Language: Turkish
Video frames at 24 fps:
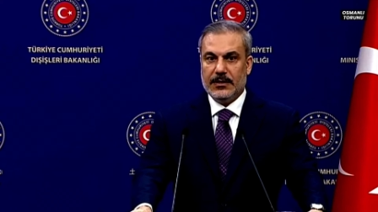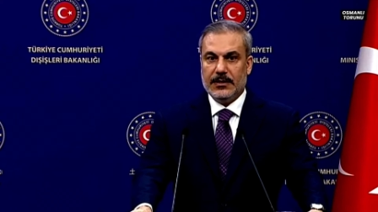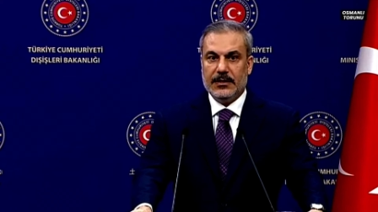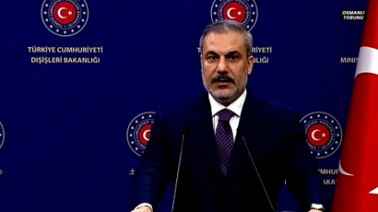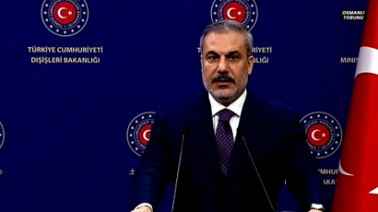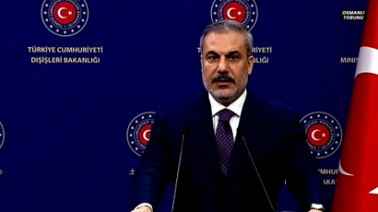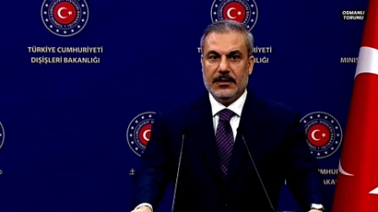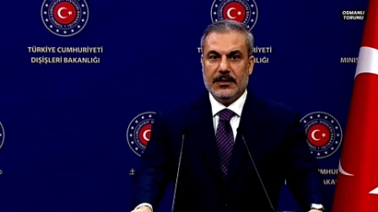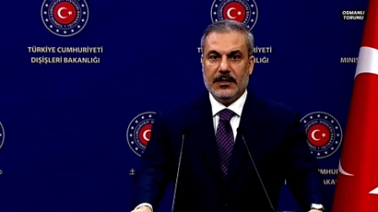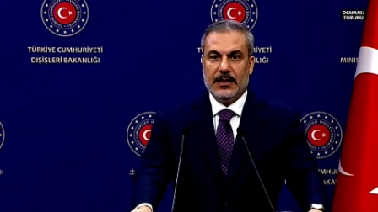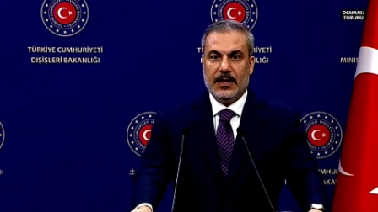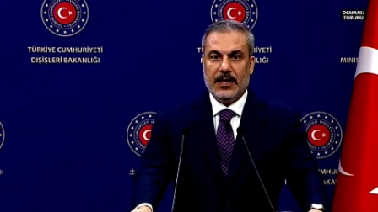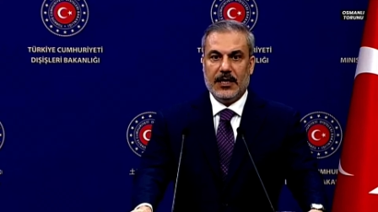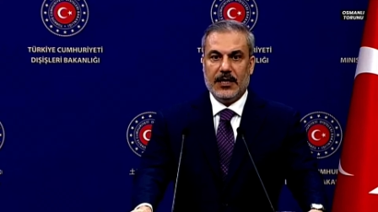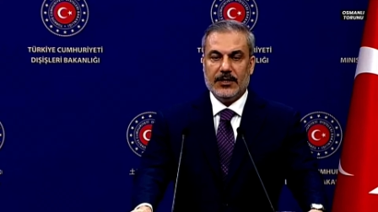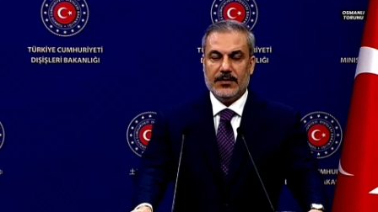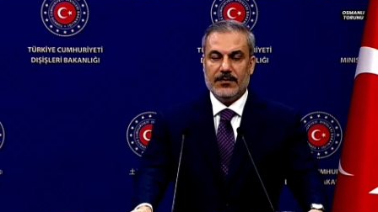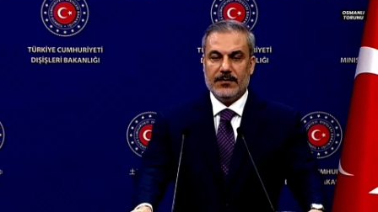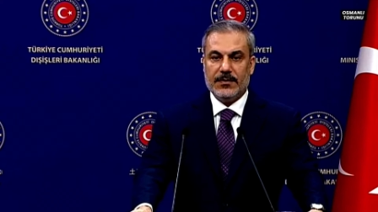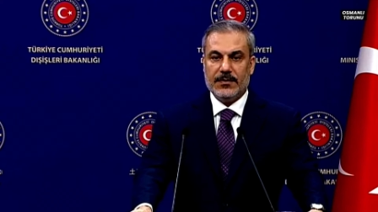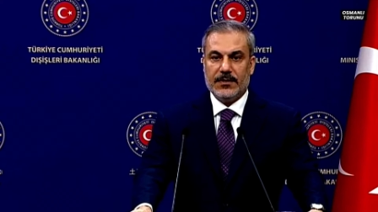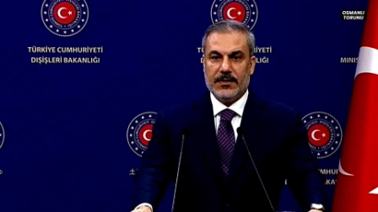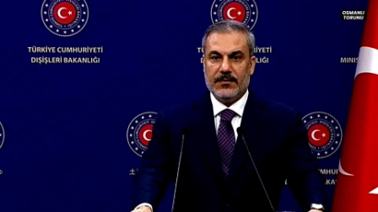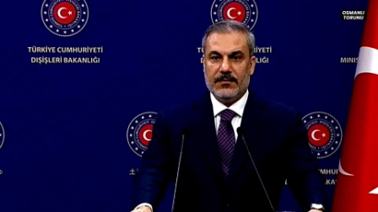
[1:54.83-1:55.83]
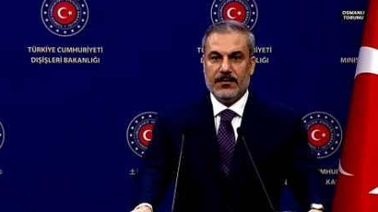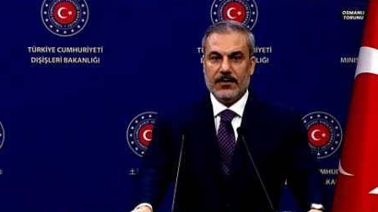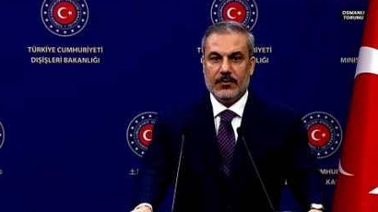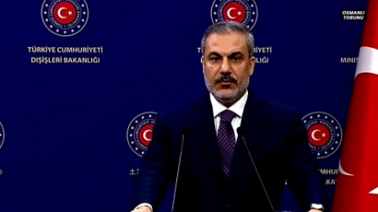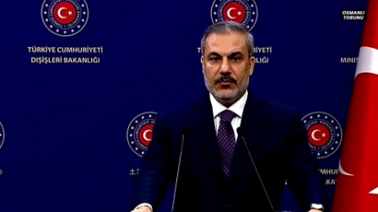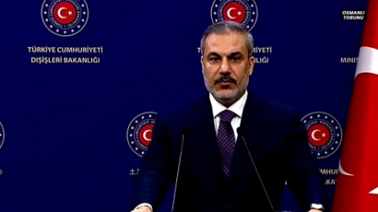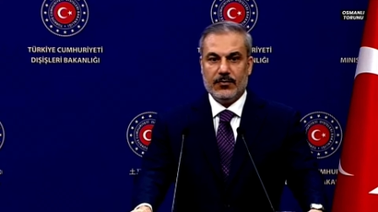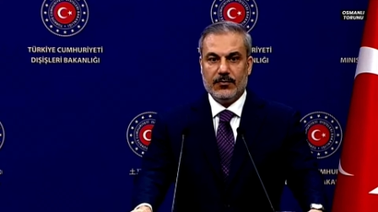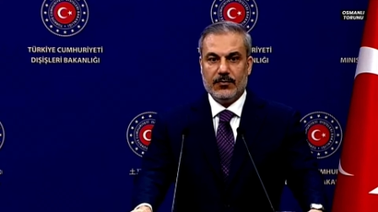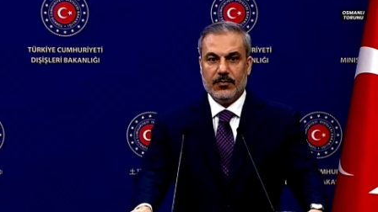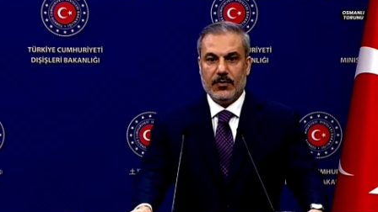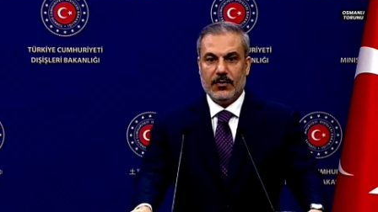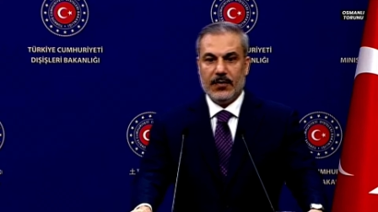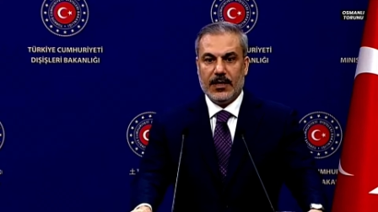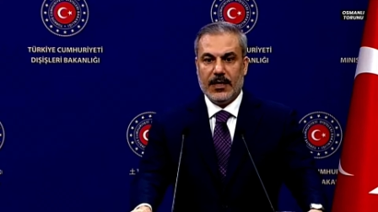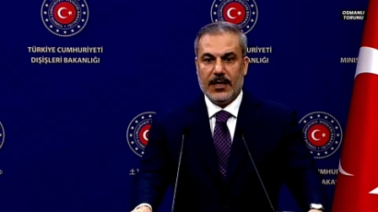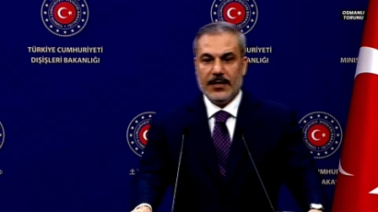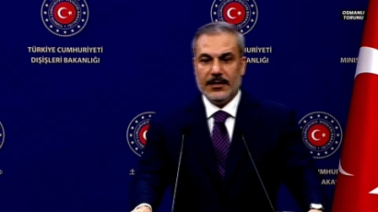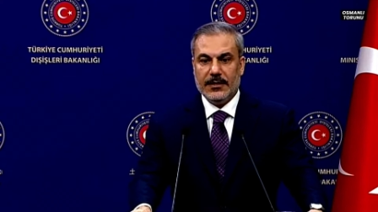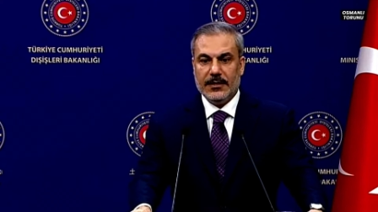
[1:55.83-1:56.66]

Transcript: e, aç ve sefil durumda olan